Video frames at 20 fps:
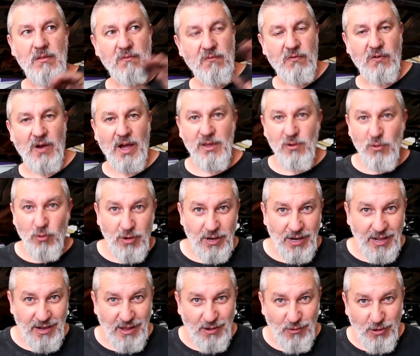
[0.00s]
falhou
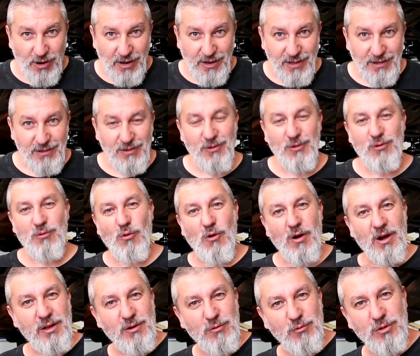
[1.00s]
lá na hora,
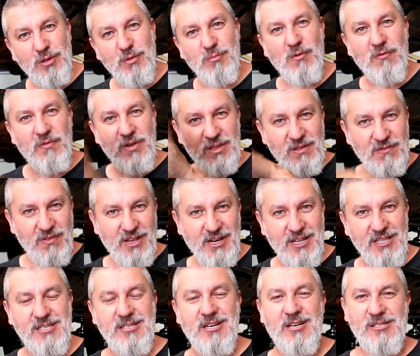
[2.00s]
corre no último vídeo e vê na
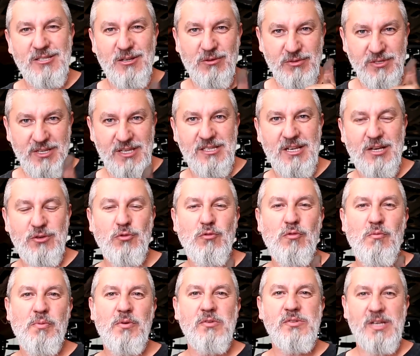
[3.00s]
descrição que vocês acham o
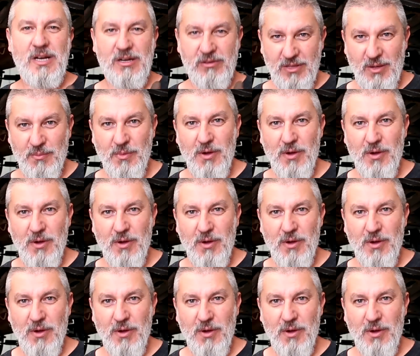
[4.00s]
cupom certo, tá